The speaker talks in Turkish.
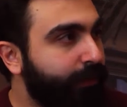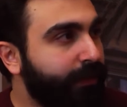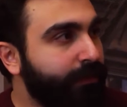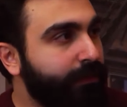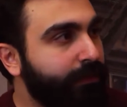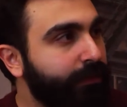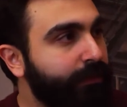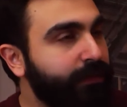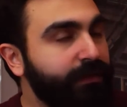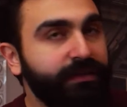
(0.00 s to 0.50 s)

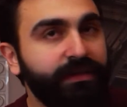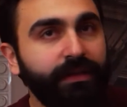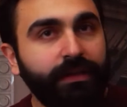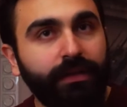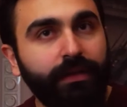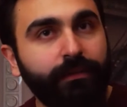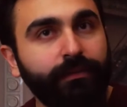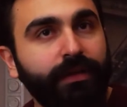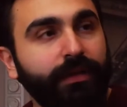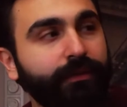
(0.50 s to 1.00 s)
Ben
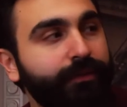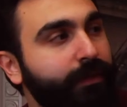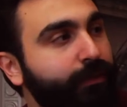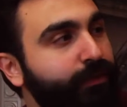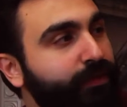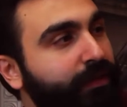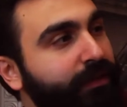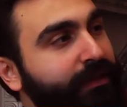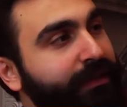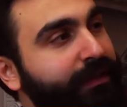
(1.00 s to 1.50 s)
Instagram tarafında
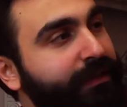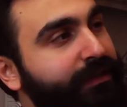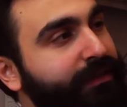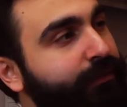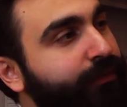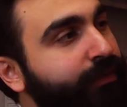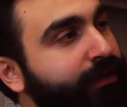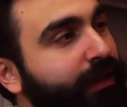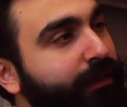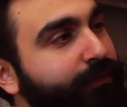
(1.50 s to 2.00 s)
bu sefer yine
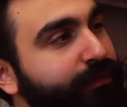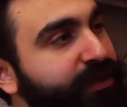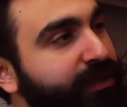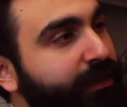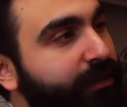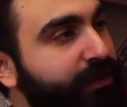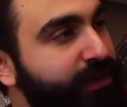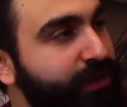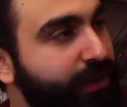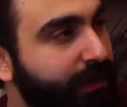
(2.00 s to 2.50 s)
sıfırdan bir
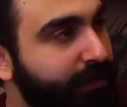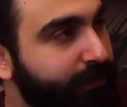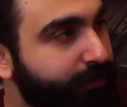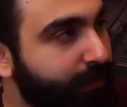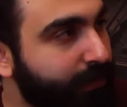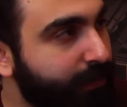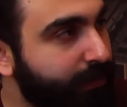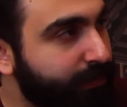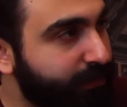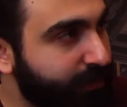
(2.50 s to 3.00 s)
şey inşa
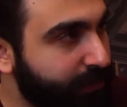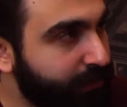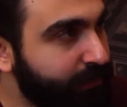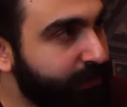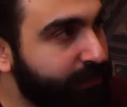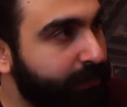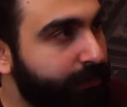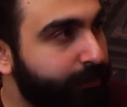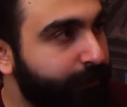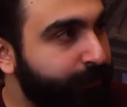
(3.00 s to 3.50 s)
etmeye
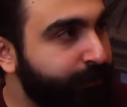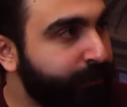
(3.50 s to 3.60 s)
çalıştım.